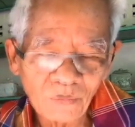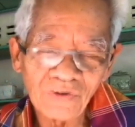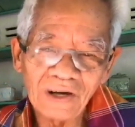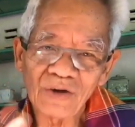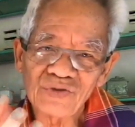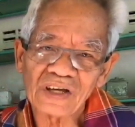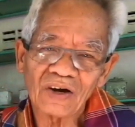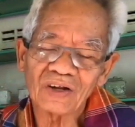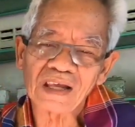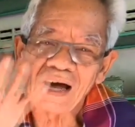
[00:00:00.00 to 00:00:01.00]
พอเวลาเข้าใจ
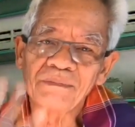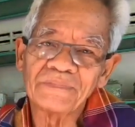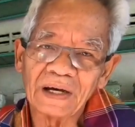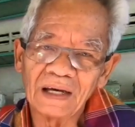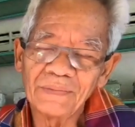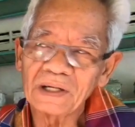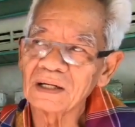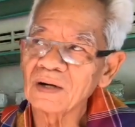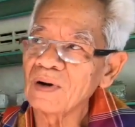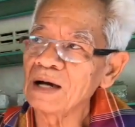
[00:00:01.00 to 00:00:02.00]
ก็ทำไปให้มัน
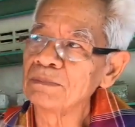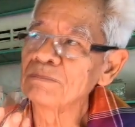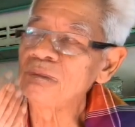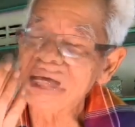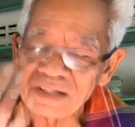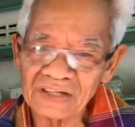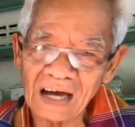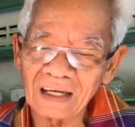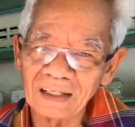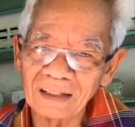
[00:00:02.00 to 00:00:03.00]
เกิดความมั่นใจ